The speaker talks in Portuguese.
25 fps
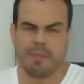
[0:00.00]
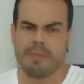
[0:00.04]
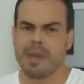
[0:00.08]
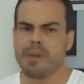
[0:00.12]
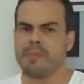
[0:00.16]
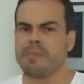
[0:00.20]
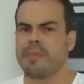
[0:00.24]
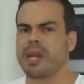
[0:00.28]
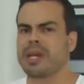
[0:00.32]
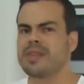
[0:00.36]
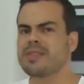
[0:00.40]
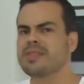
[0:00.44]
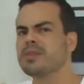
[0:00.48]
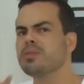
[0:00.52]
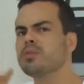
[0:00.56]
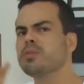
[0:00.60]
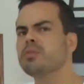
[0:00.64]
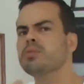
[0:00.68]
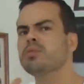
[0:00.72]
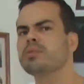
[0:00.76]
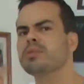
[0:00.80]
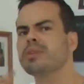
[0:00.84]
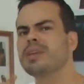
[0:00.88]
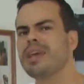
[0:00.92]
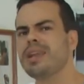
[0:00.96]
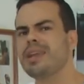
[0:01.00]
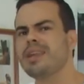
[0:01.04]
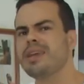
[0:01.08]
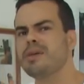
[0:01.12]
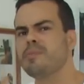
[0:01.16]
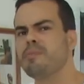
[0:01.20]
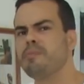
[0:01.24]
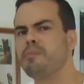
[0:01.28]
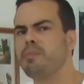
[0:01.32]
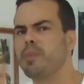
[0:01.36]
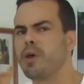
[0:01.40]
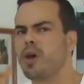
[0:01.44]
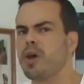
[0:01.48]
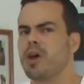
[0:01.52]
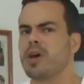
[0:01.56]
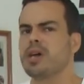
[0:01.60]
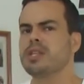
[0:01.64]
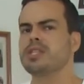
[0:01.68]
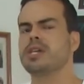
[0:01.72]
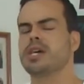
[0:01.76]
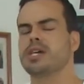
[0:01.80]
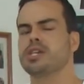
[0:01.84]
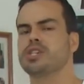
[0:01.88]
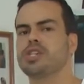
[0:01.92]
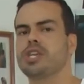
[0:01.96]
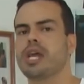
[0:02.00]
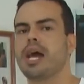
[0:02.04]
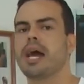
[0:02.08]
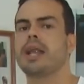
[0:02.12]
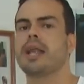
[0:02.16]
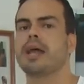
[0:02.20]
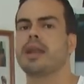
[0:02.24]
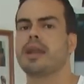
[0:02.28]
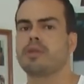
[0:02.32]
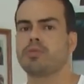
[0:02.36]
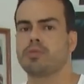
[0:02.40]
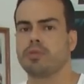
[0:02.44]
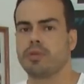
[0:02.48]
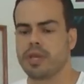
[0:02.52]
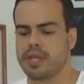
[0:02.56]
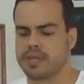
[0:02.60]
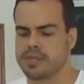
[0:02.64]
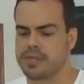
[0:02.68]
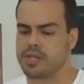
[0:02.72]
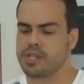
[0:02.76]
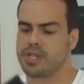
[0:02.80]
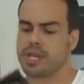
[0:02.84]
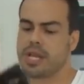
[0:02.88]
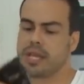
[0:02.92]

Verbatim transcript: bem parecido com o que ele pode achar na natureza,